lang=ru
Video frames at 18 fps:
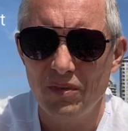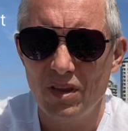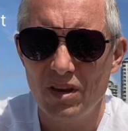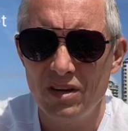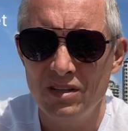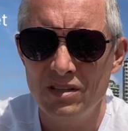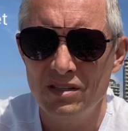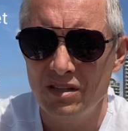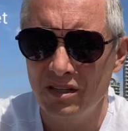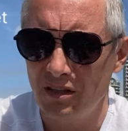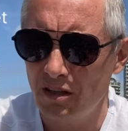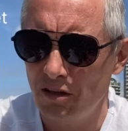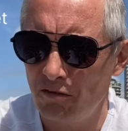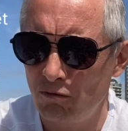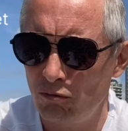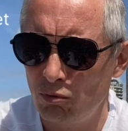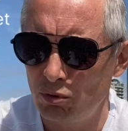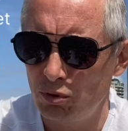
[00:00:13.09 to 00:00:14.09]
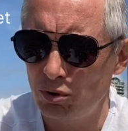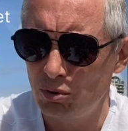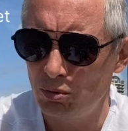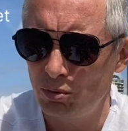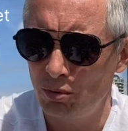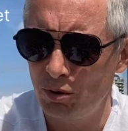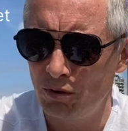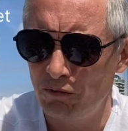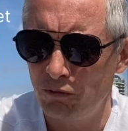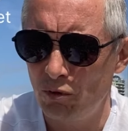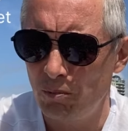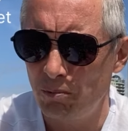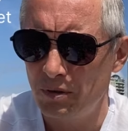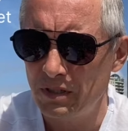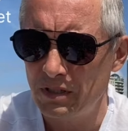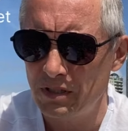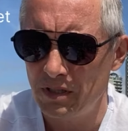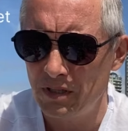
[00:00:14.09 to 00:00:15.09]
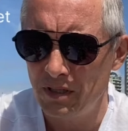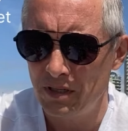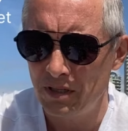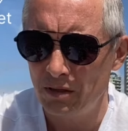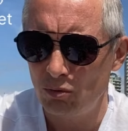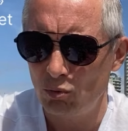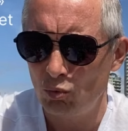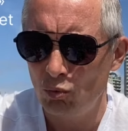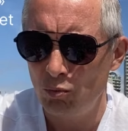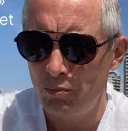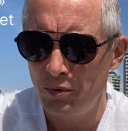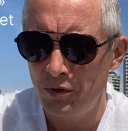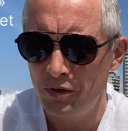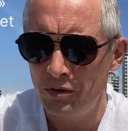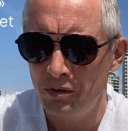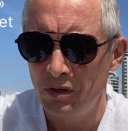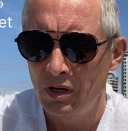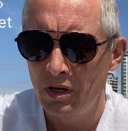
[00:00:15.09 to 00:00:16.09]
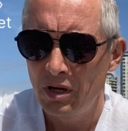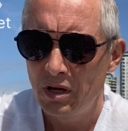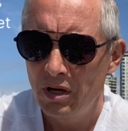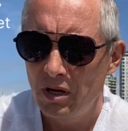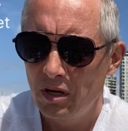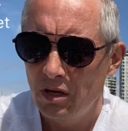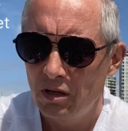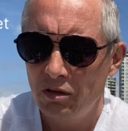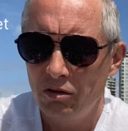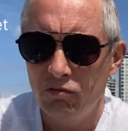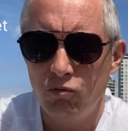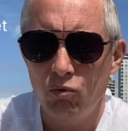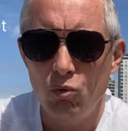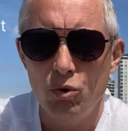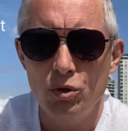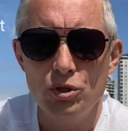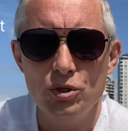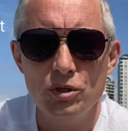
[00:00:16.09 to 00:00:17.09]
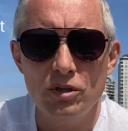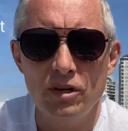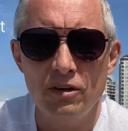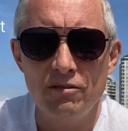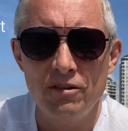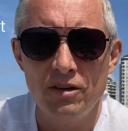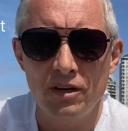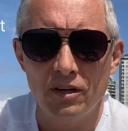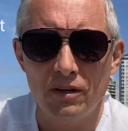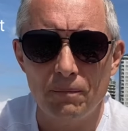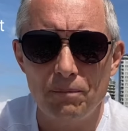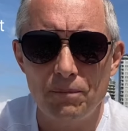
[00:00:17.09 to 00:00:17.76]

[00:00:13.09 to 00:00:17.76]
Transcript: из-за того, что его пациент убил двух человек.